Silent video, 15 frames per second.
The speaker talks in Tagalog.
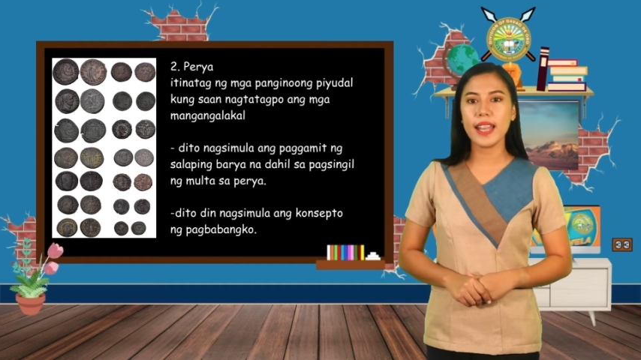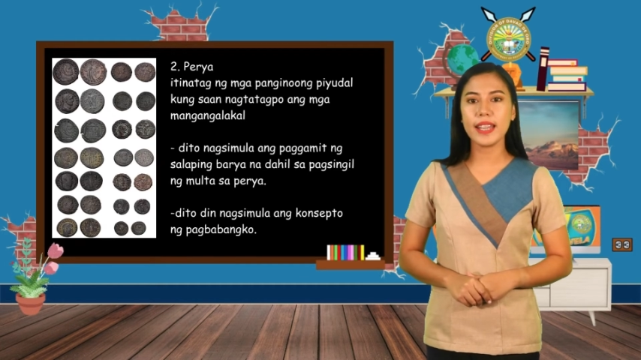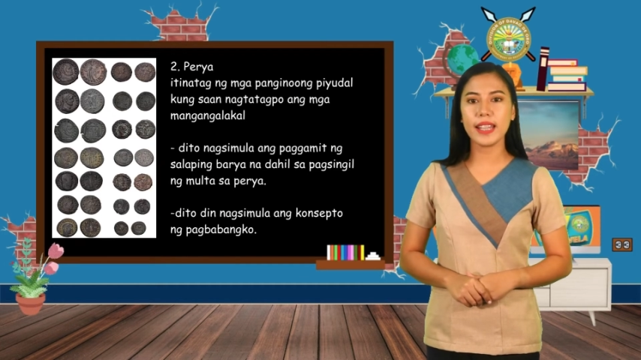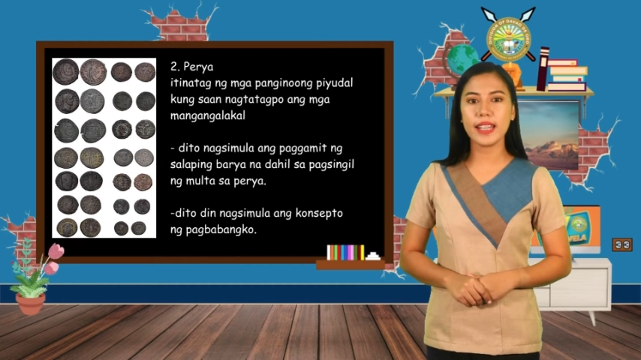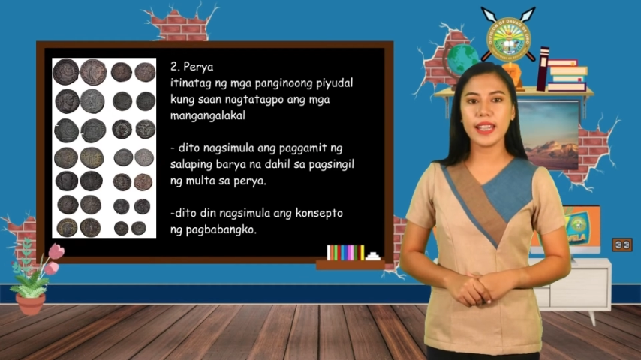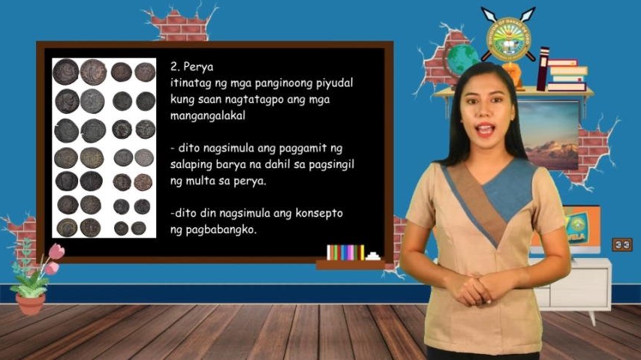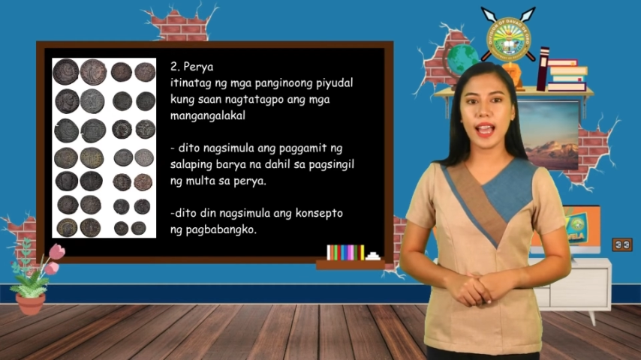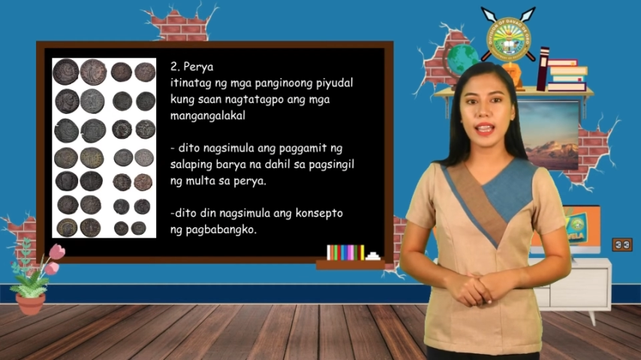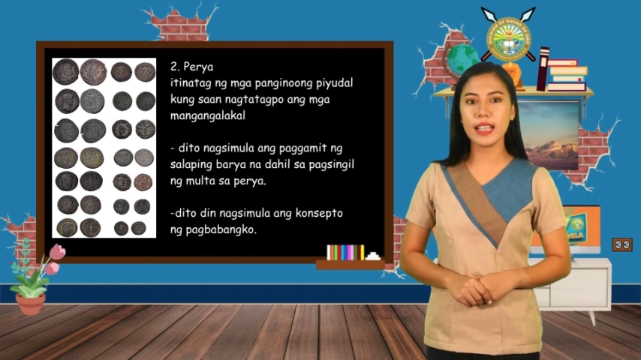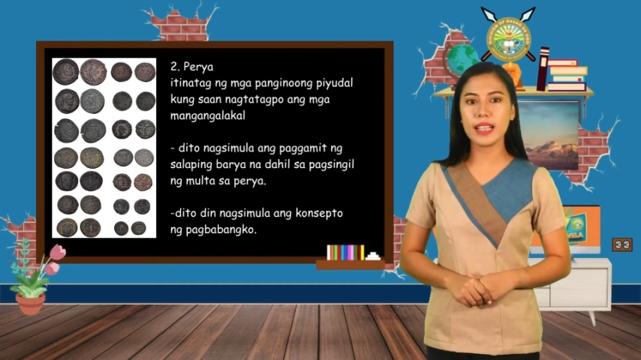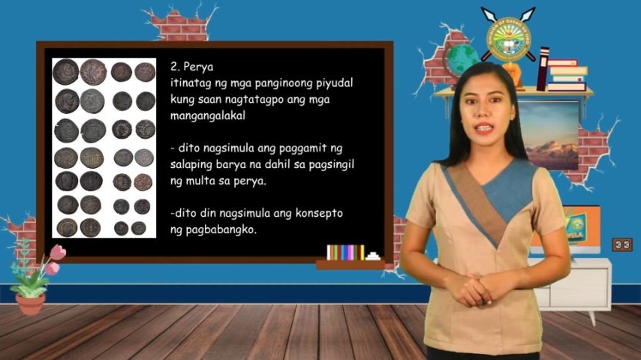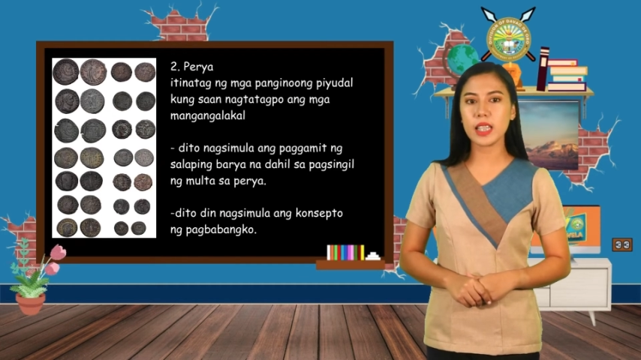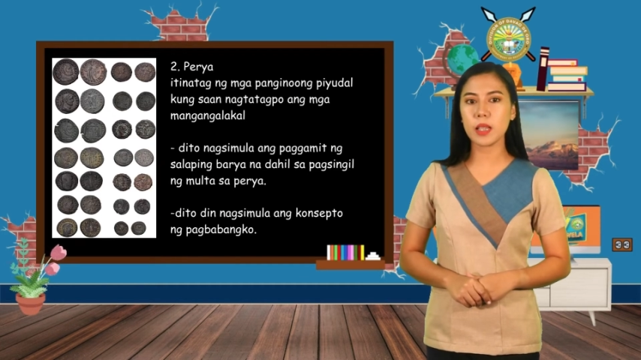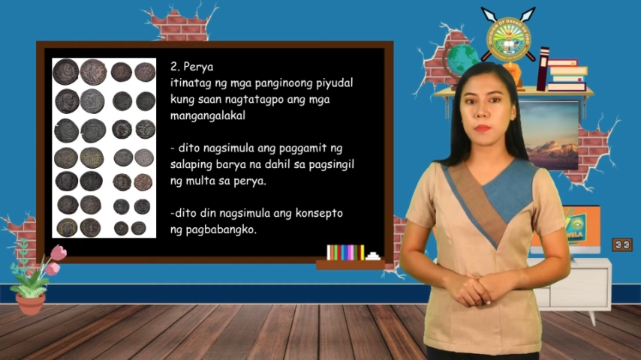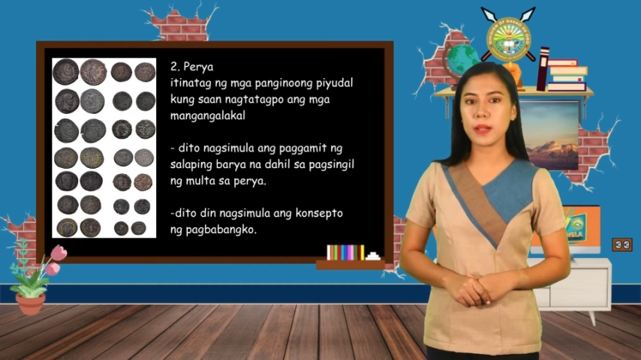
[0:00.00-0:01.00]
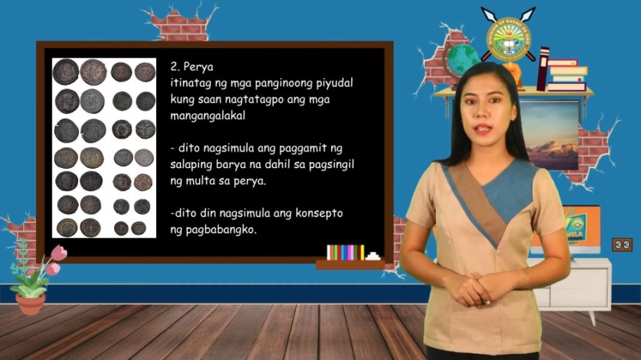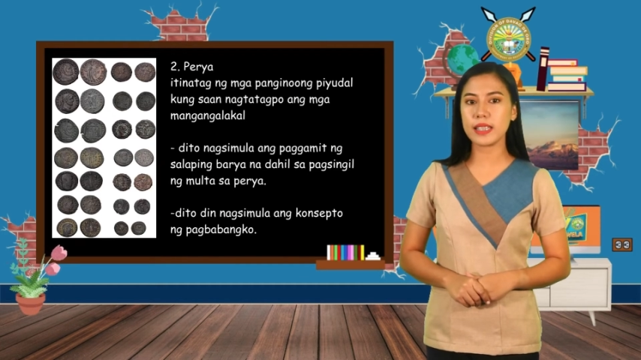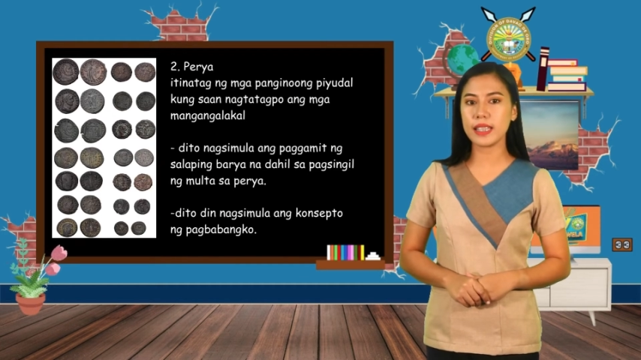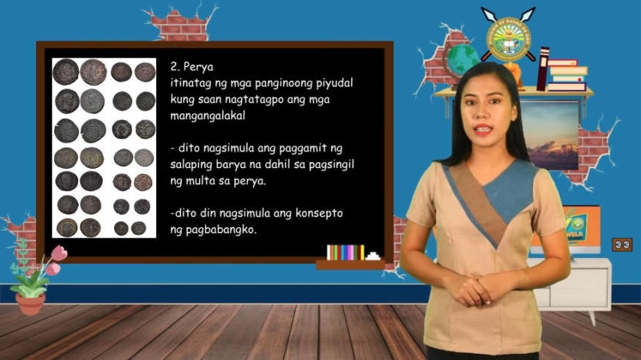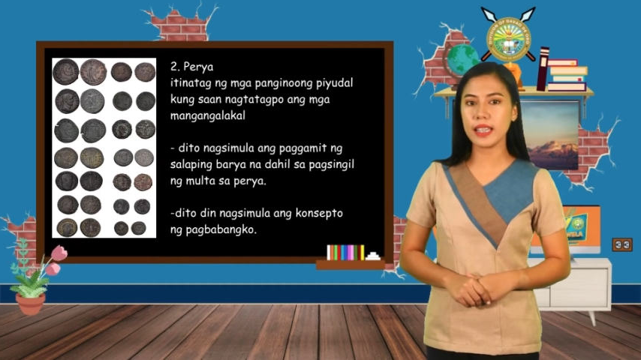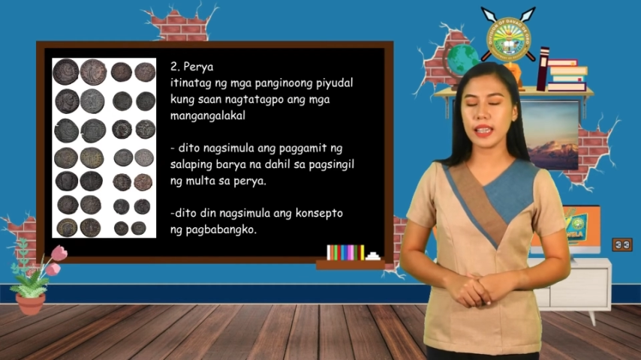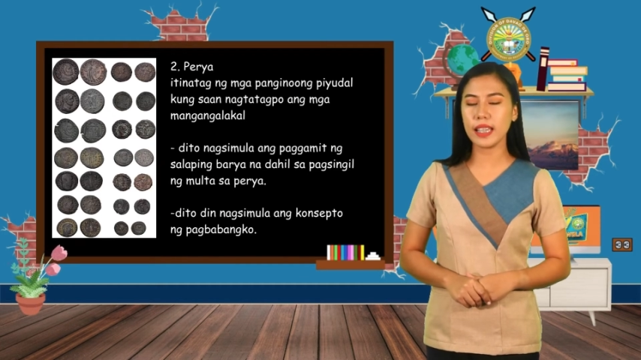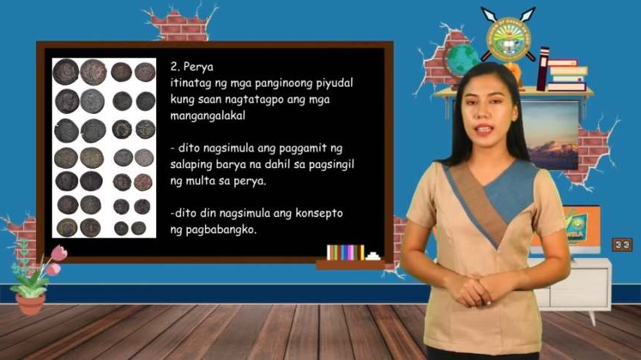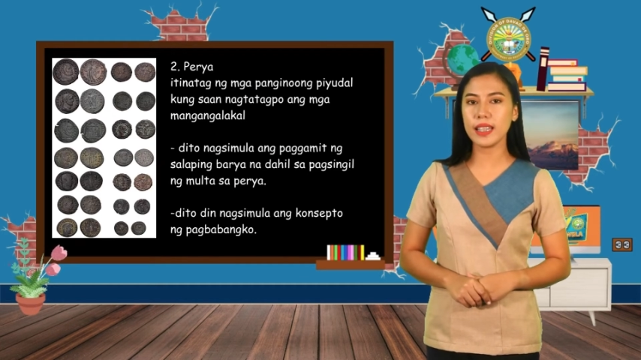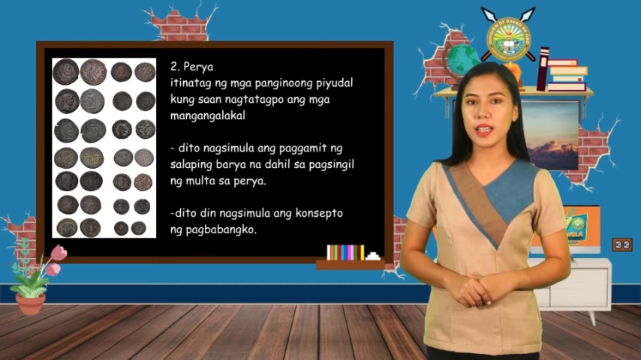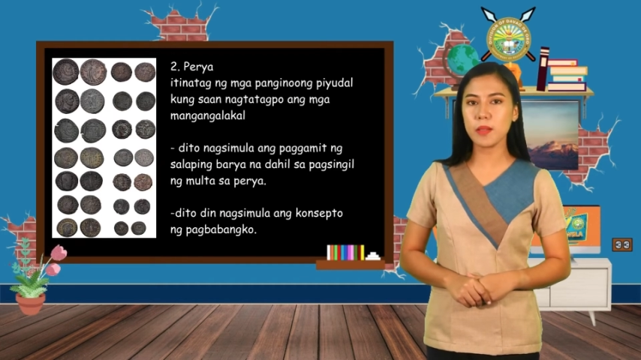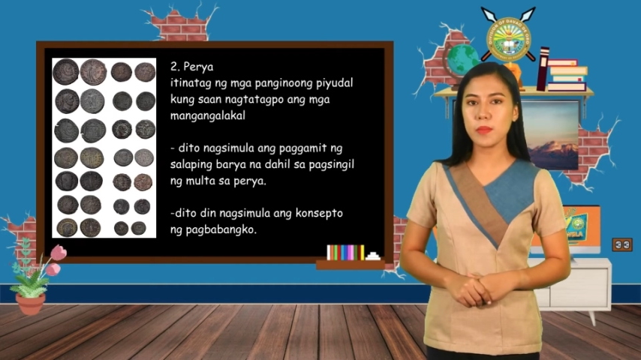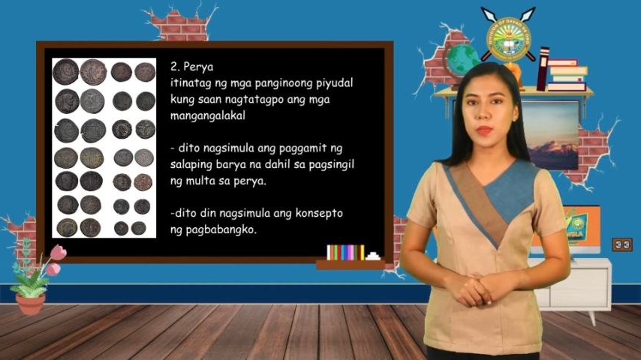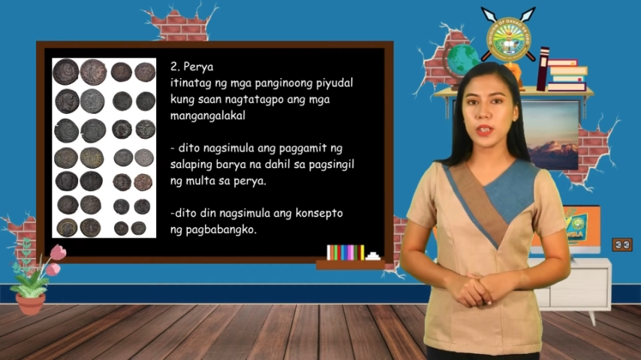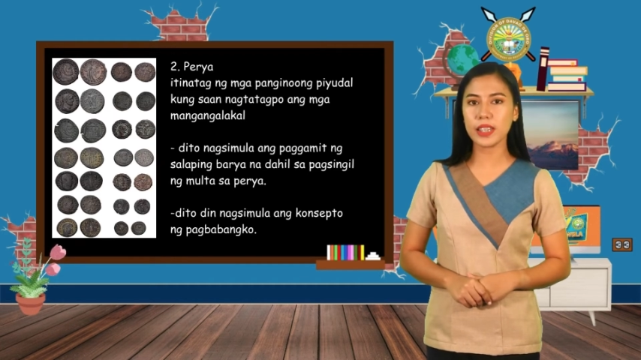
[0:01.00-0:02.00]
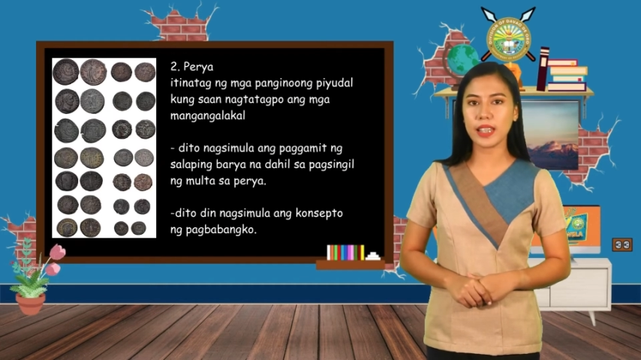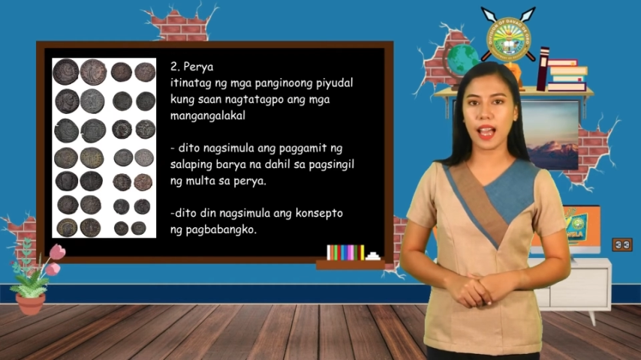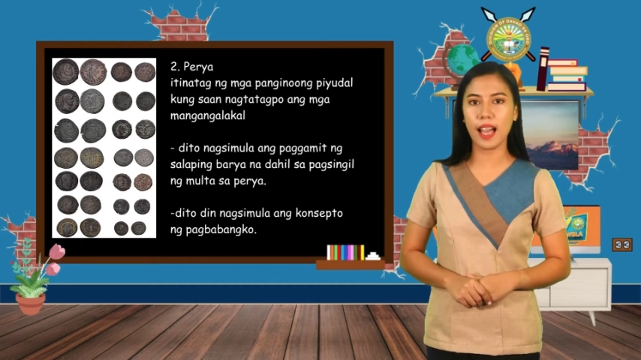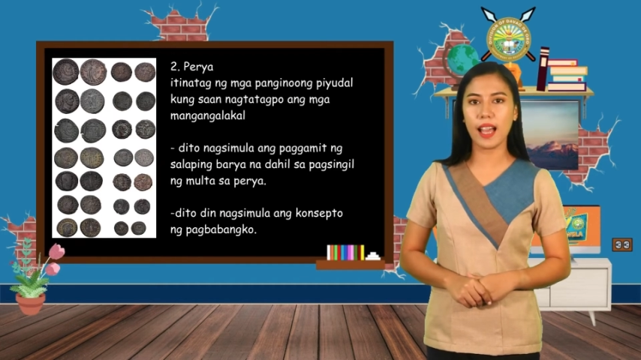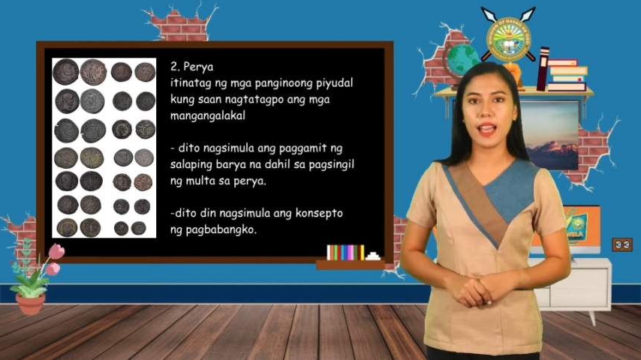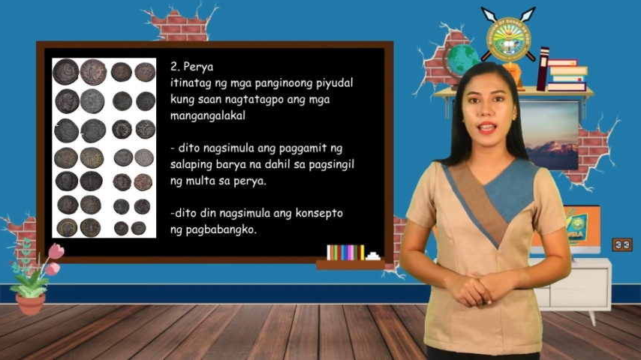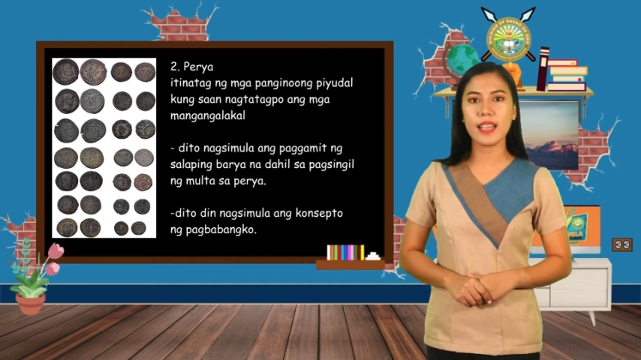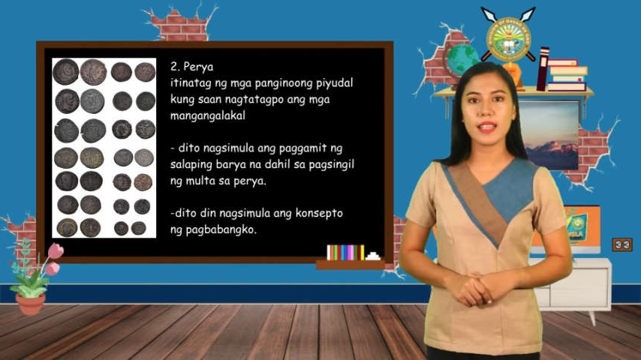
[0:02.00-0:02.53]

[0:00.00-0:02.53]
na dahil sa pagsingil ng multa